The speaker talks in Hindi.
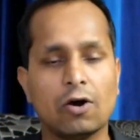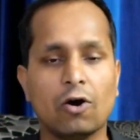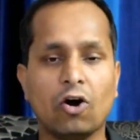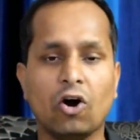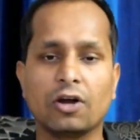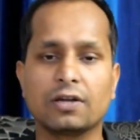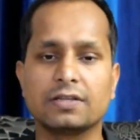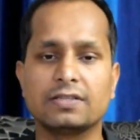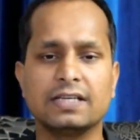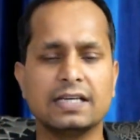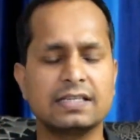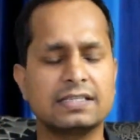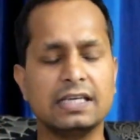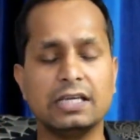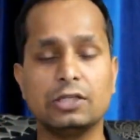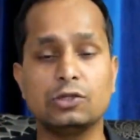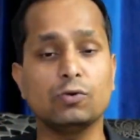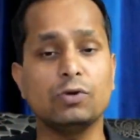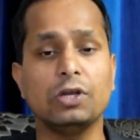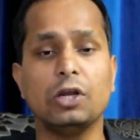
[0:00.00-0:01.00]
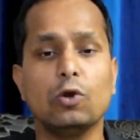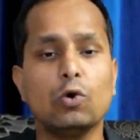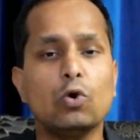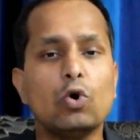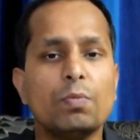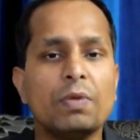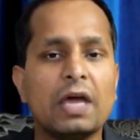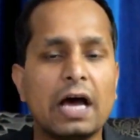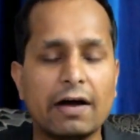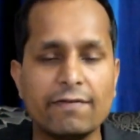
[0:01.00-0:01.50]
और जैसे ही चूंकि लोगों
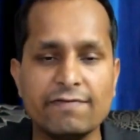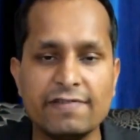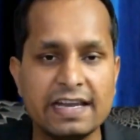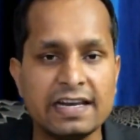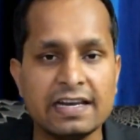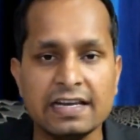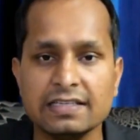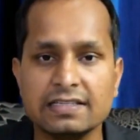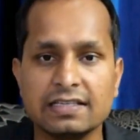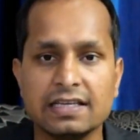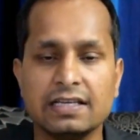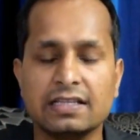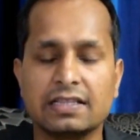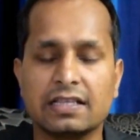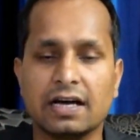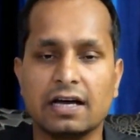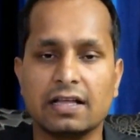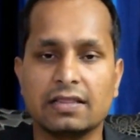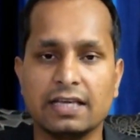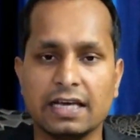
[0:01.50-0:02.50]
में अवेयरनेस नहीं था